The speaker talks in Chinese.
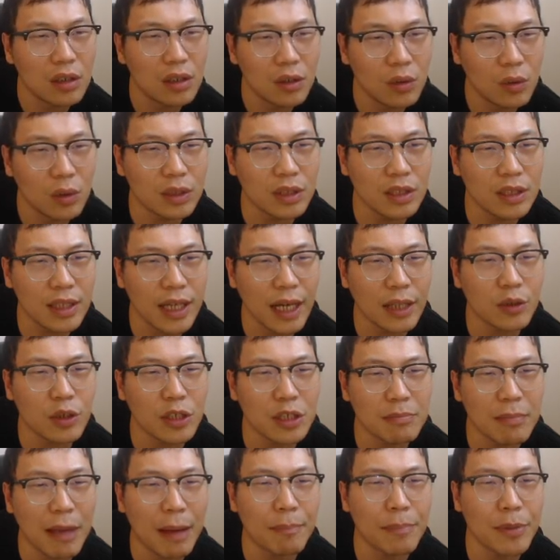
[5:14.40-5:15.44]
我第一感觉
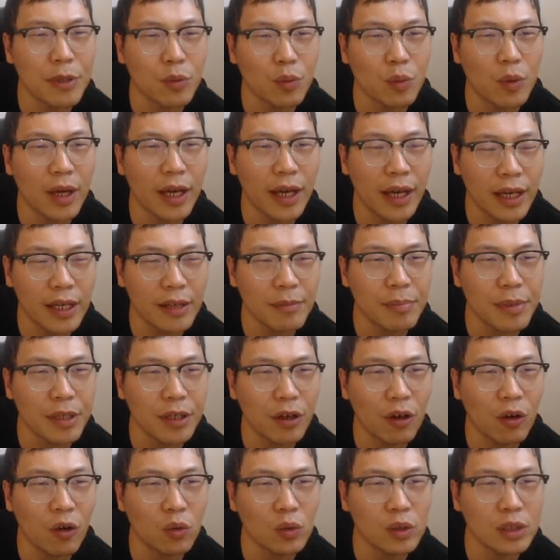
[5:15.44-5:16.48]
是马 b 五哎 a b
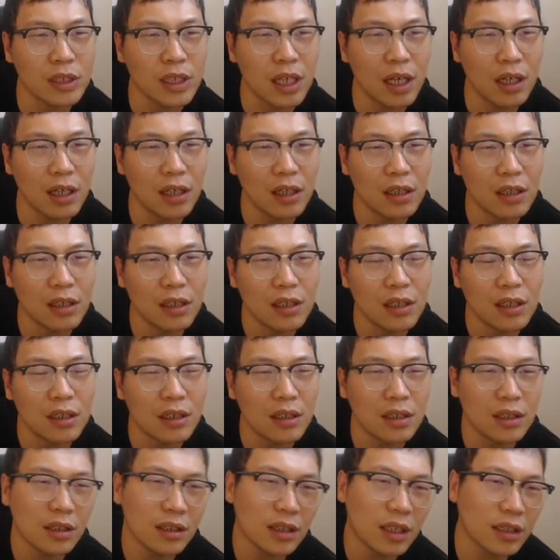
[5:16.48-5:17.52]
后将，
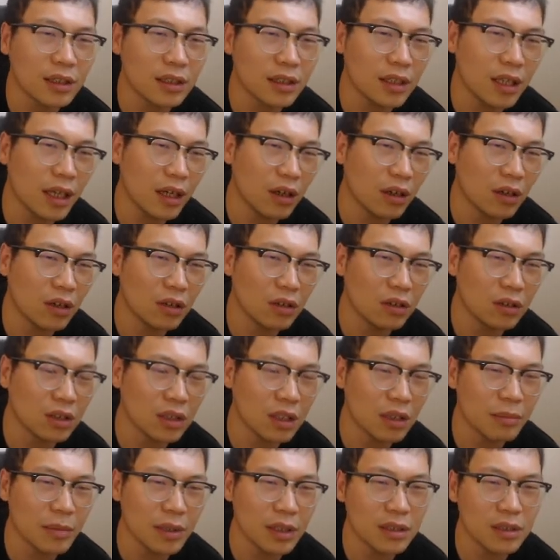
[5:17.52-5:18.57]
人家垫后你
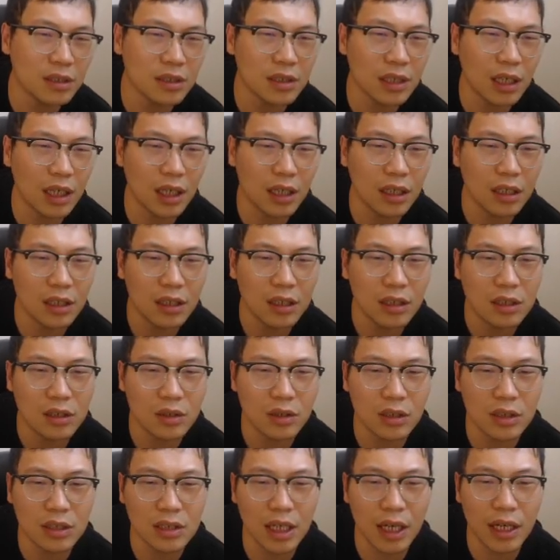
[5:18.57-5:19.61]
也没骑啊，
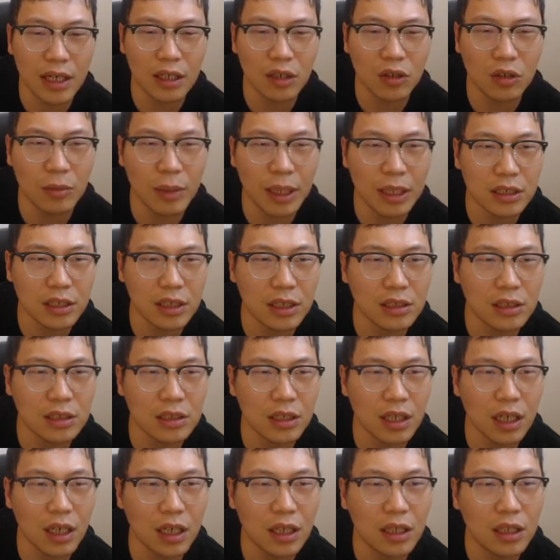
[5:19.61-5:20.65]
所以象 a 六吧直接弃
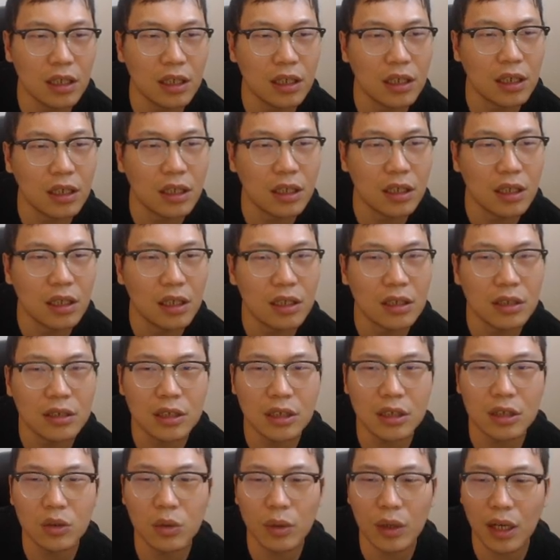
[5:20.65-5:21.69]
掉，
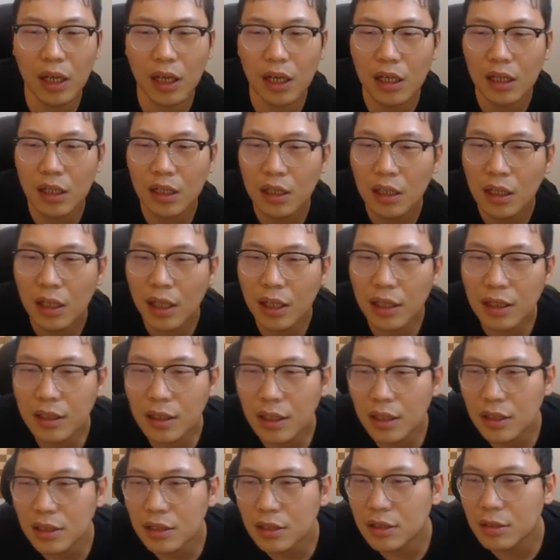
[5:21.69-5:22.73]
这个对了。哎，
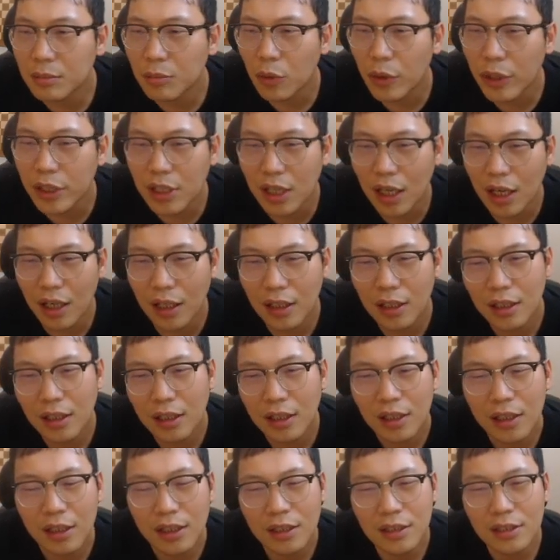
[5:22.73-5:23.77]
那怎么回事儿？
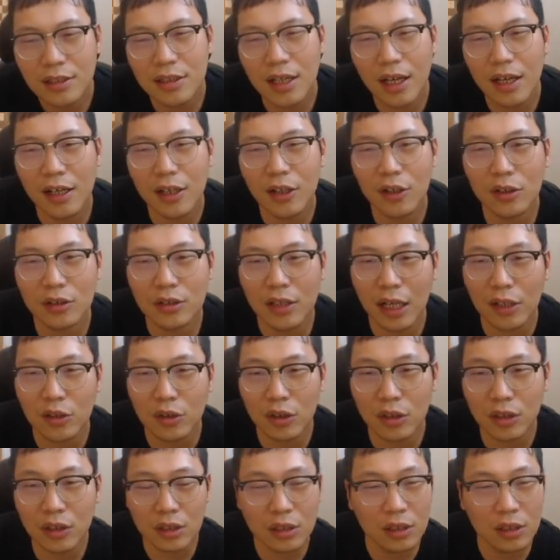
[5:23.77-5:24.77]
象 a 六，他就